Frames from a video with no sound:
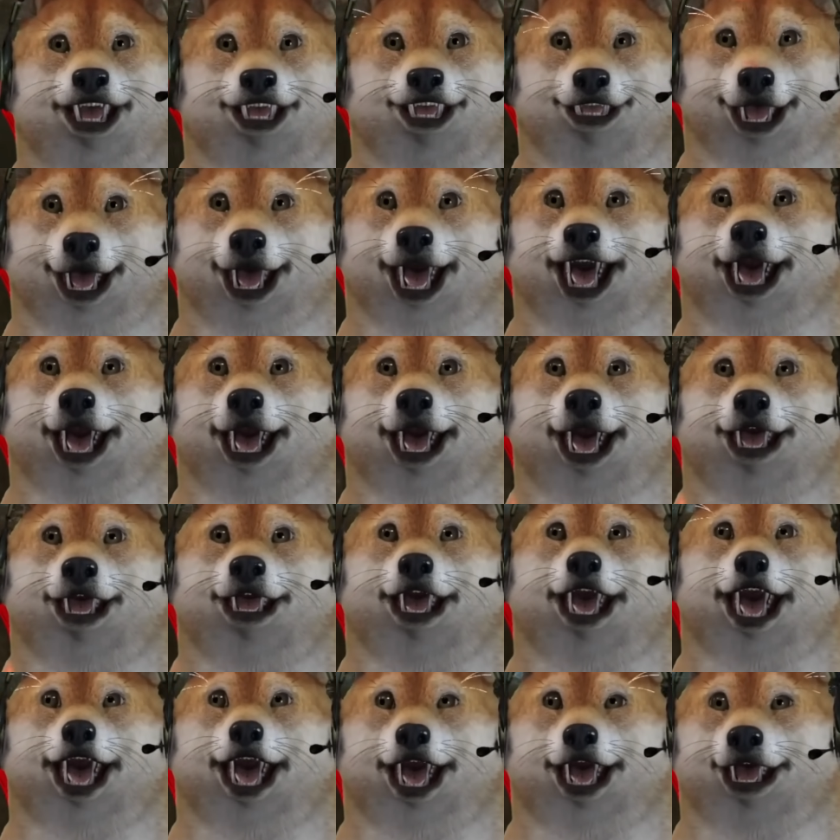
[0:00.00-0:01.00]
Kita akan
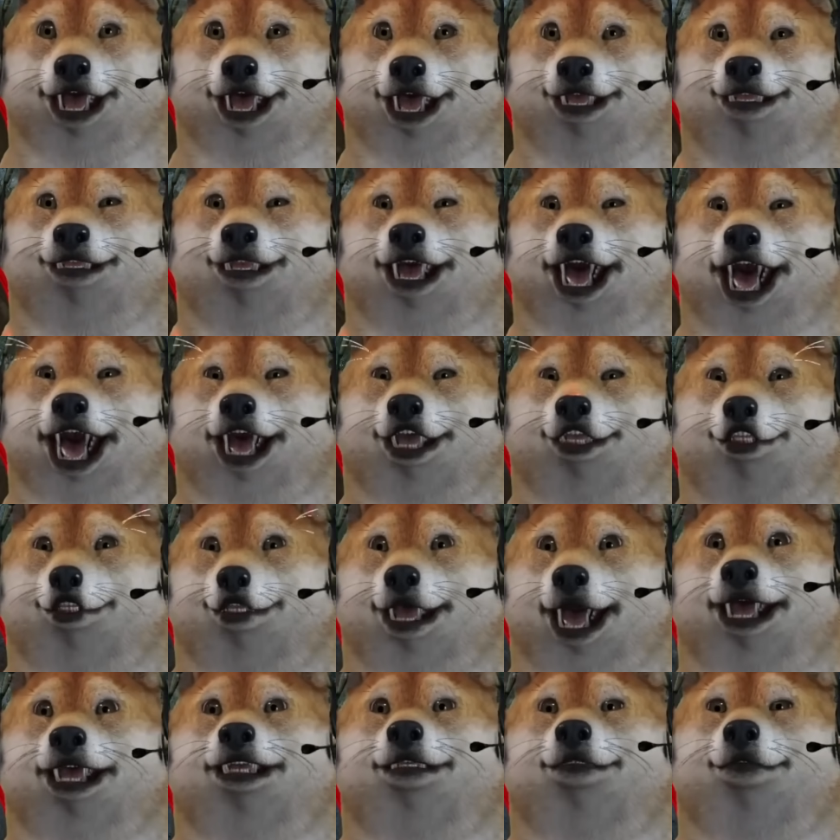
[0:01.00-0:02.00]
solo player katanya. Tuh
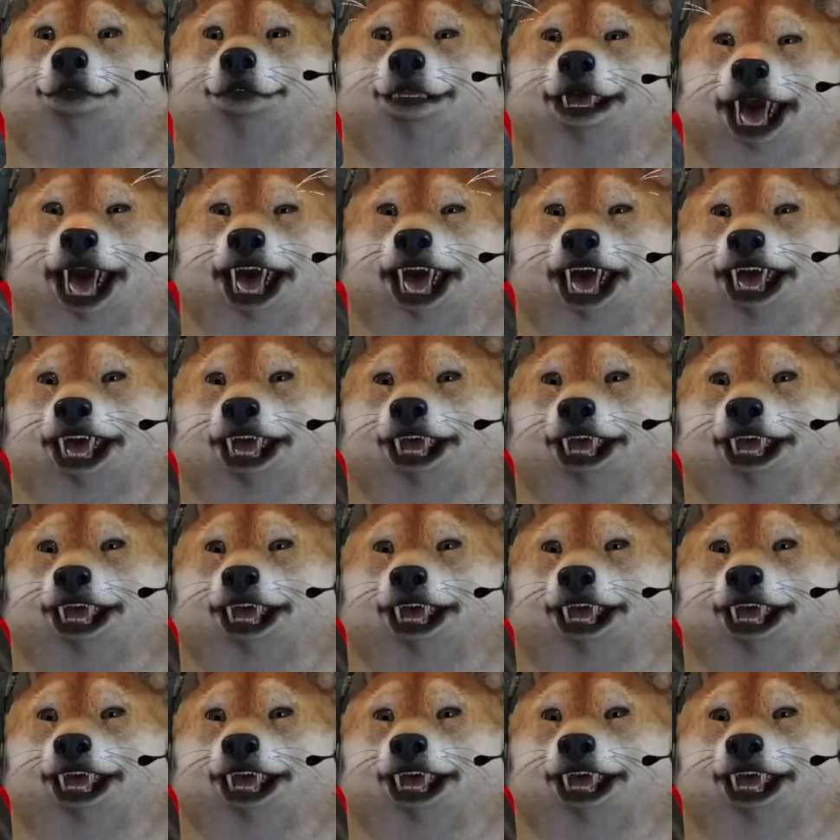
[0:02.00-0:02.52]
ada buset.